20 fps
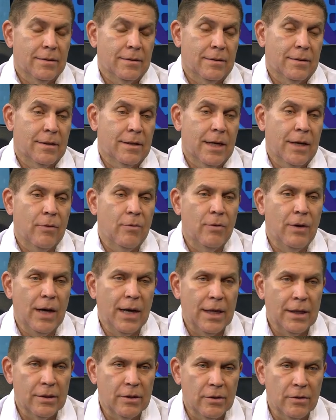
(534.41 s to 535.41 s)

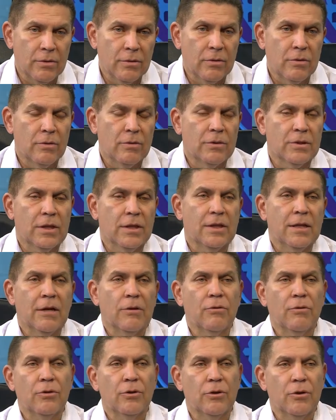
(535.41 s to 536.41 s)
regulando o se está
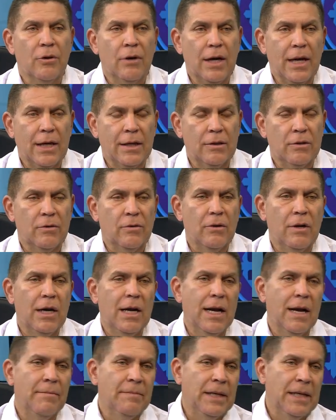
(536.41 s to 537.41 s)
controlando
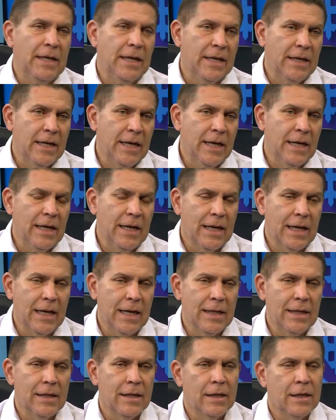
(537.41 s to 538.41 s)
la minería
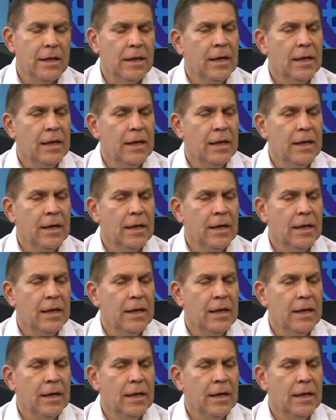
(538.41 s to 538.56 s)
ilegal,